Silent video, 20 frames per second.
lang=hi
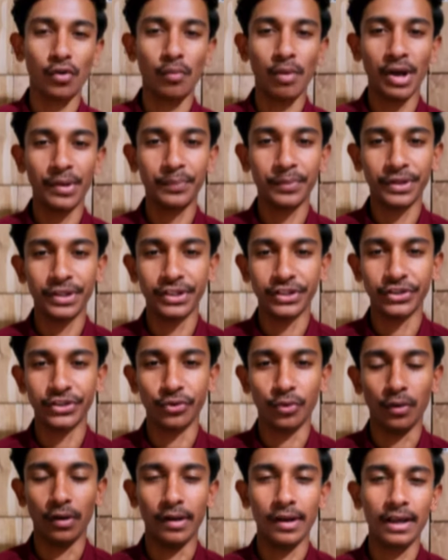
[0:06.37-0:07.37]
ओवर फिनिश
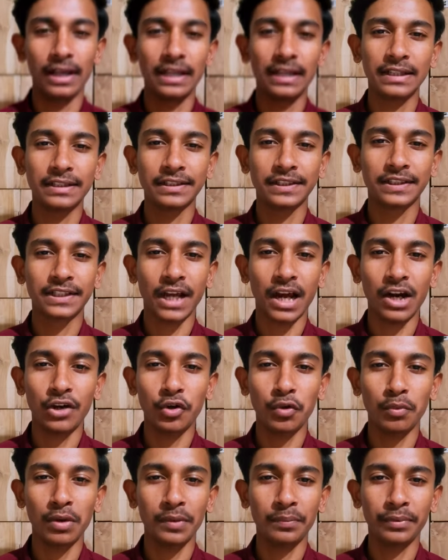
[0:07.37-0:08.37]
रूल
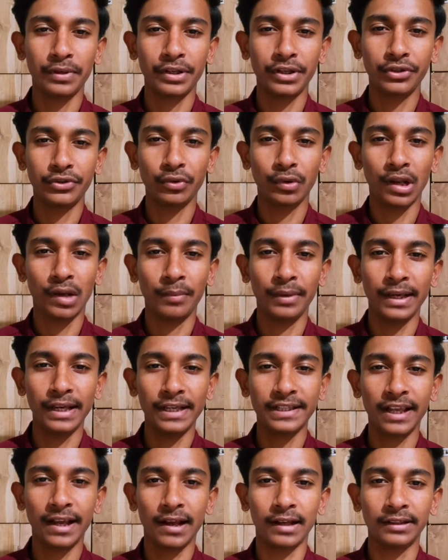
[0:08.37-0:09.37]
स्टार्ट ओवर फिनिश रूल हमें
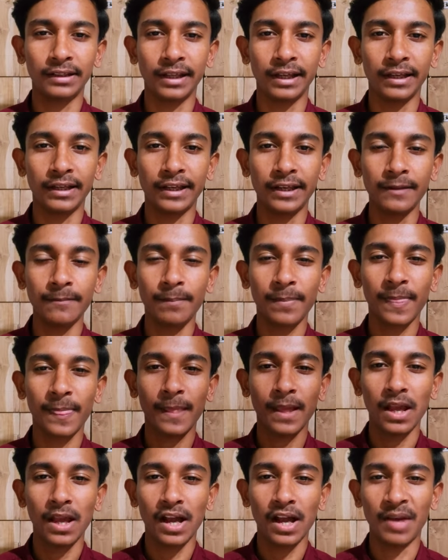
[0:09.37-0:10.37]
ये सिखाते हैं कि
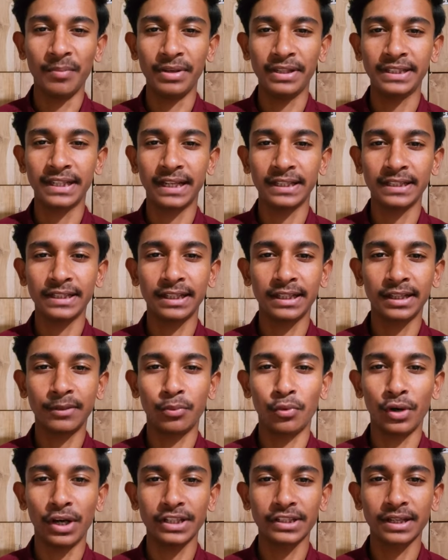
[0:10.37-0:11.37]
हमें ज़्यादा से ज़्यादा
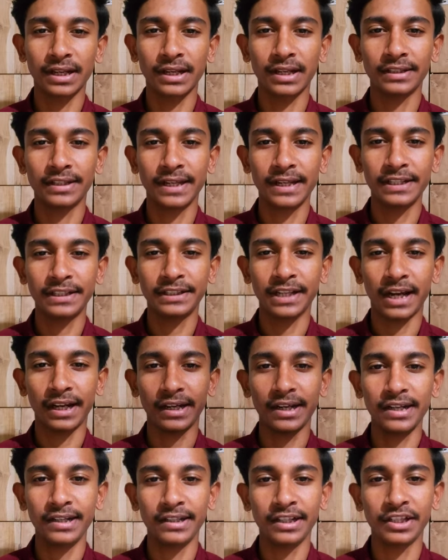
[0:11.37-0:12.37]
फोकस करना चाहिए
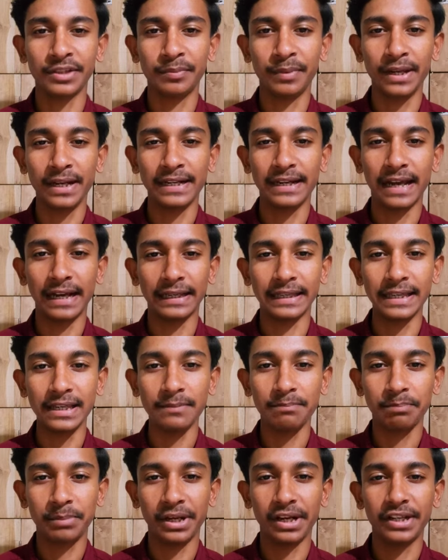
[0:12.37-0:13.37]
स्टार्टिंग टेज पे ना कि
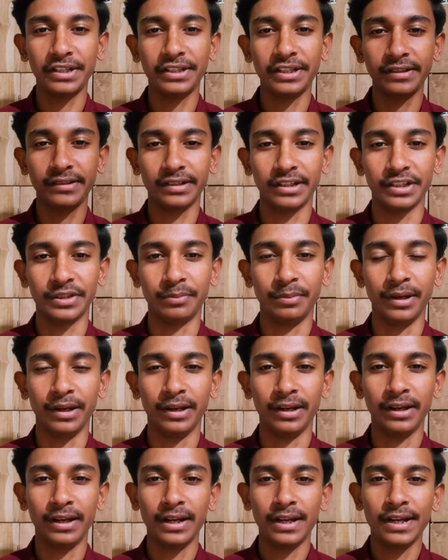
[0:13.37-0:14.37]
फिनिशिंग टेज पे
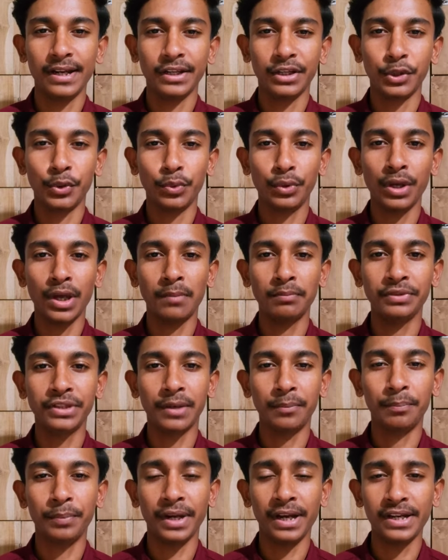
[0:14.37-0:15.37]
क्योंकि हम
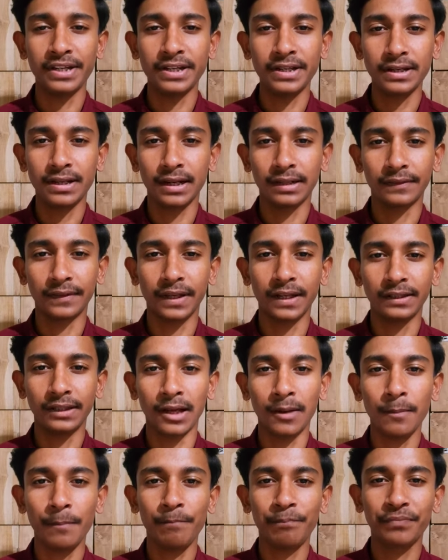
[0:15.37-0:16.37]
जब फिनिशिंग करते हैं
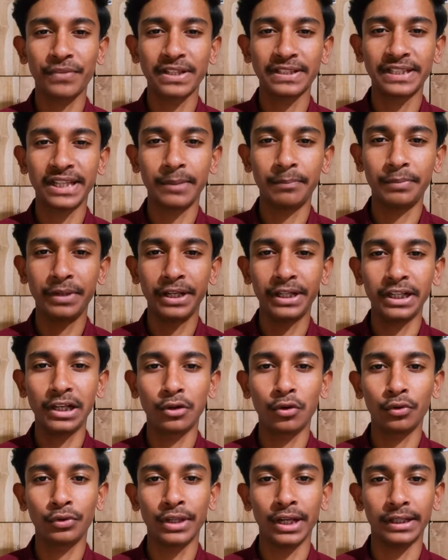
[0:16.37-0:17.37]
तब सिर्फ डिटेल
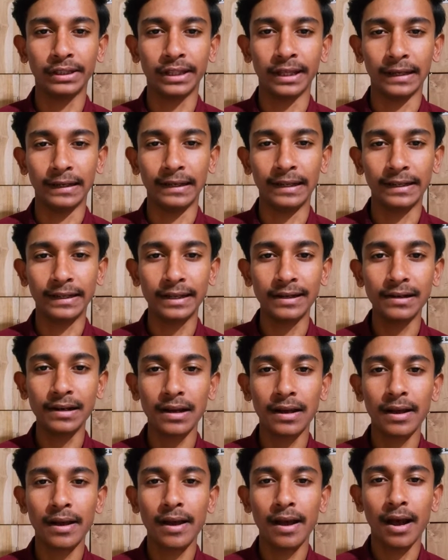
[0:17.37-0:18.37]
को देखते हैं लेकिन
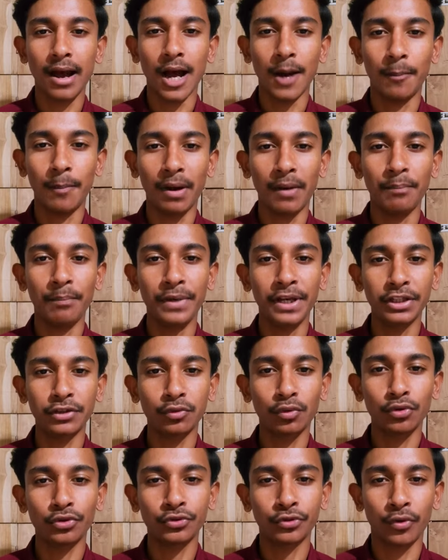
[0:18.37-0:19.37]
आपका बेस
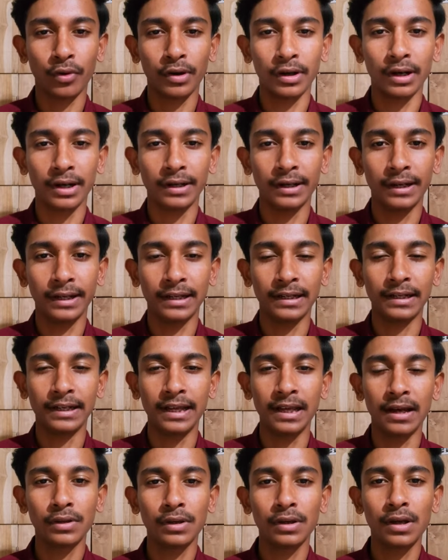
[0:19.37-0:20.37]
को स्ट्रॉन्ग करने के
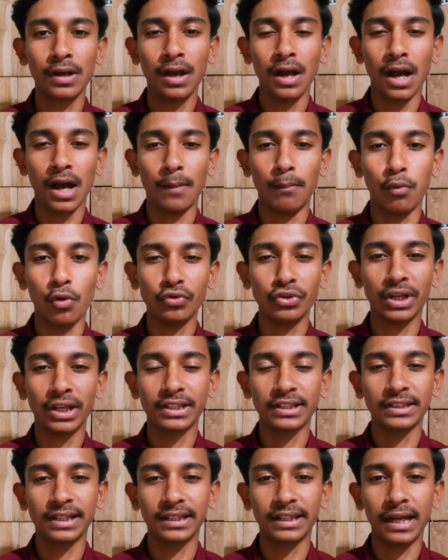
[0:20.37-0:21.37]
लिए आपको ज़्यादा
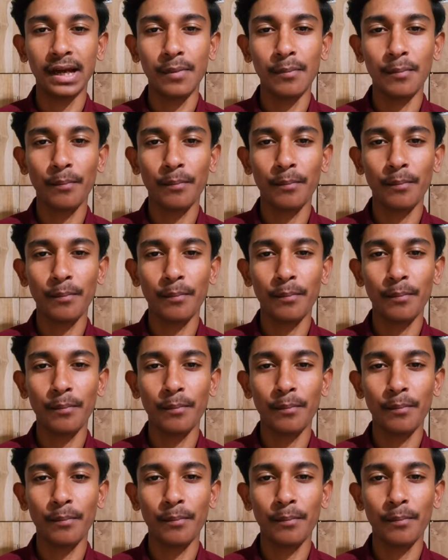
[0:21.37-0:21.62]
से ज़्यादा